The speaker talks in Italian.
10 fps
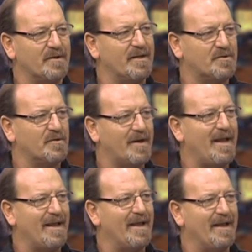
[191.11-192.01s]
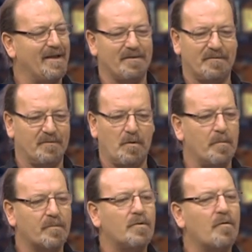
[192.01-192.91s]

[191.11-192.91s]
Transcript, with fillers: Adesso non, è, non,